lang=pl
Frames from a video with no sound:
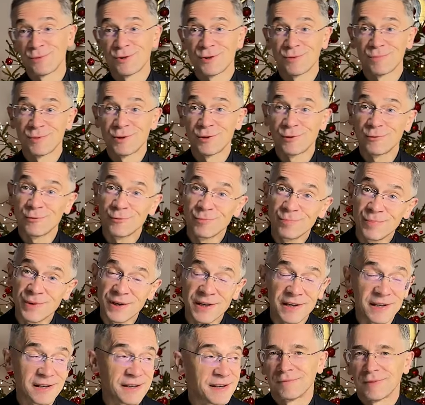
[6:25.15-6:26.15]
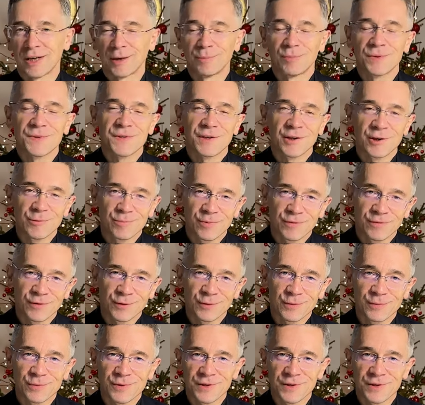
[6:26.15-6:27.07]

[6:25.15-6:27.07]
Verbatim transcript: żeby go lubili, albo z tego powodu,